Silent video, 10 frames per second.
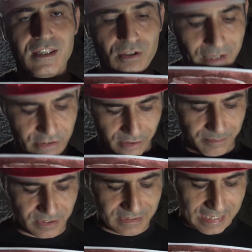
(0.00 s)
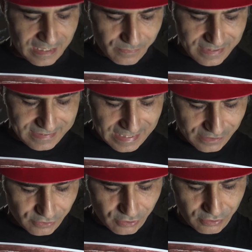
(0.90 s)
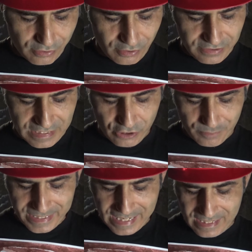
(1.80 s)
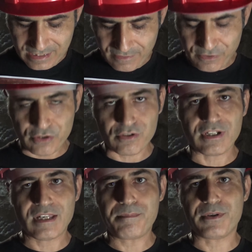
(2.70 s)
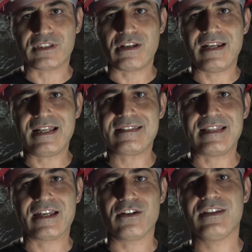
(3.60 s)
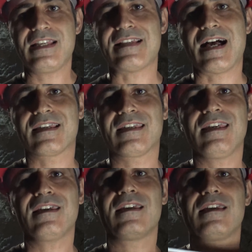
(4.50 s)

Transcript: in quanto immortala quest'antro con degli operai al lavoro che portano all'esterno dei sacchi